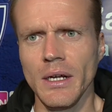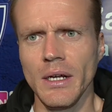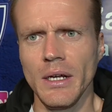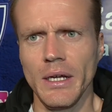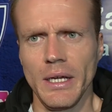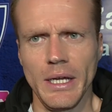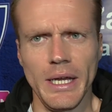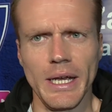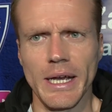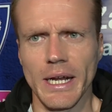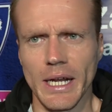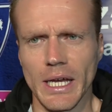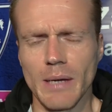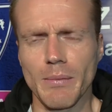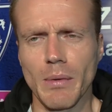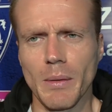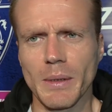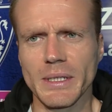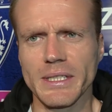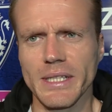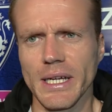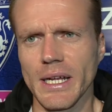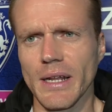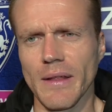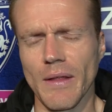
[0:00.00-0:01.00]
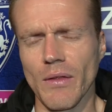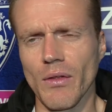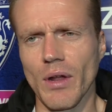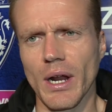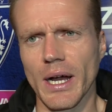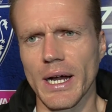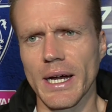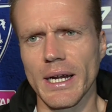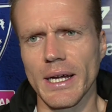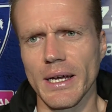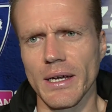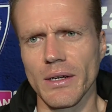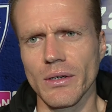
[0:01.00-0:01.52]
y que el equipo va a seguir dando la
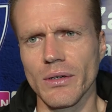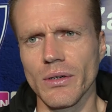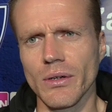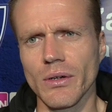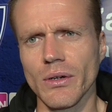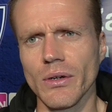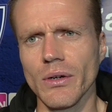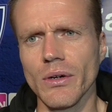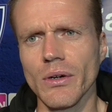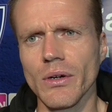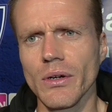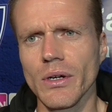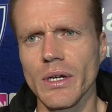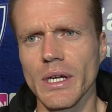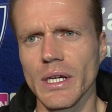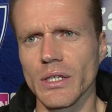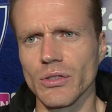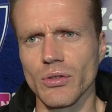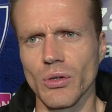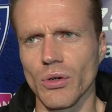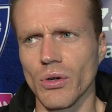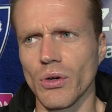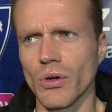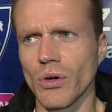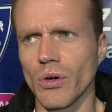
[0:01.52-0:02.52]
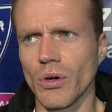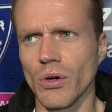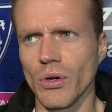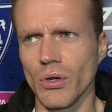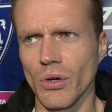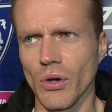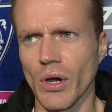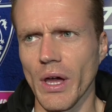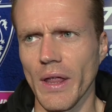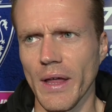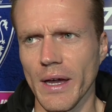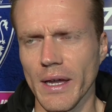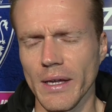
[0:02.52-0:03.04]
cara, que, no, que esto no,
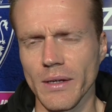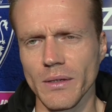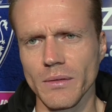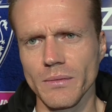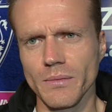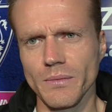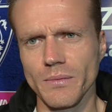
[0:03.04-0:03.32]
no queda aquí. ¿no?